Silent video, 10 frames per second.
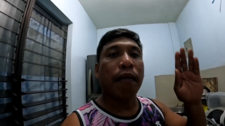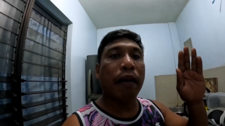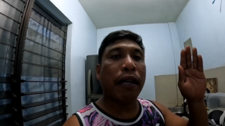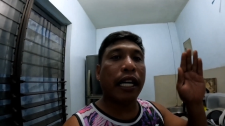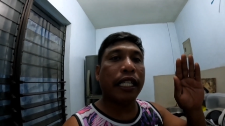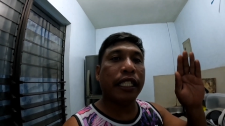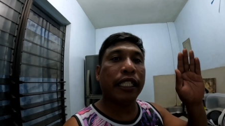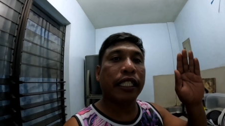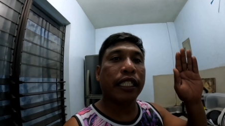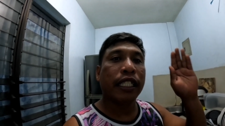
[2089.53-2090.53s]

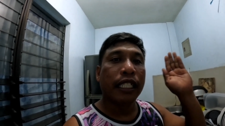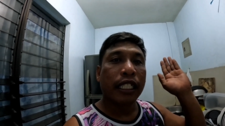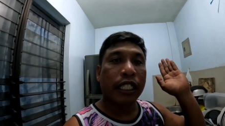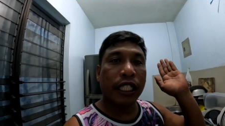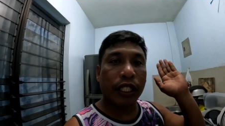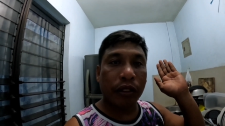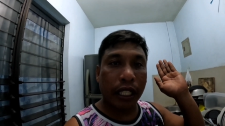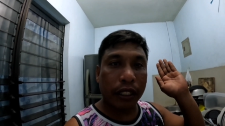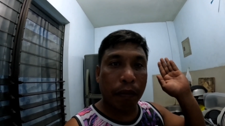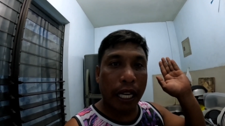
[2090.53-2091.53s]
Bye-bye! See you
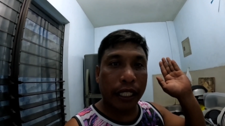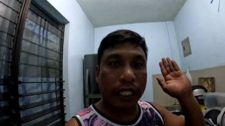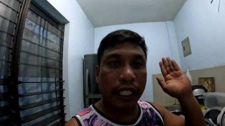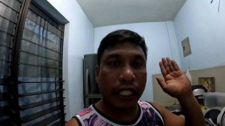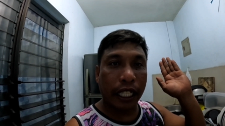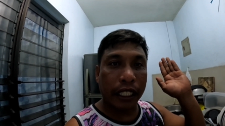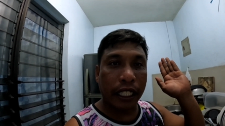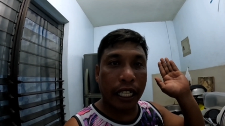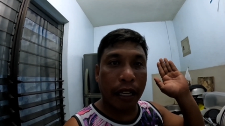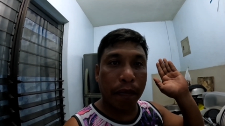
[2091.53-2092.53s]
next vlog.
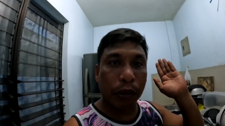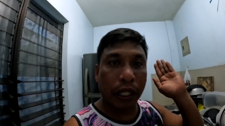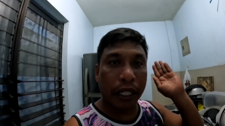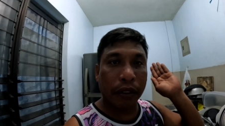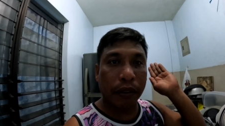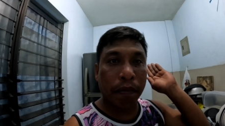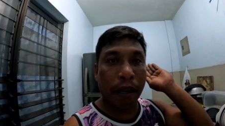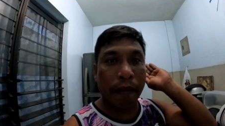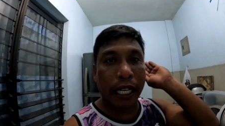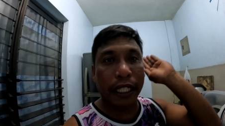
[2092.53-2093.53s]
Kita-kita na lang po tayo.
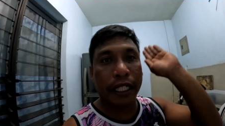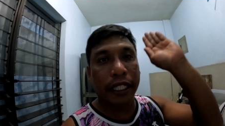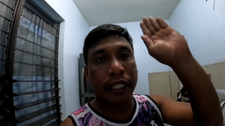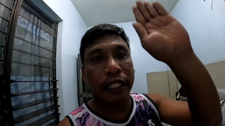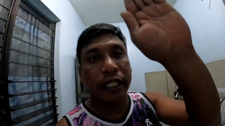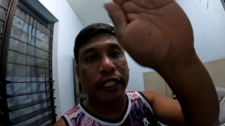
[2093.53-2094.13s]
Bye-bye.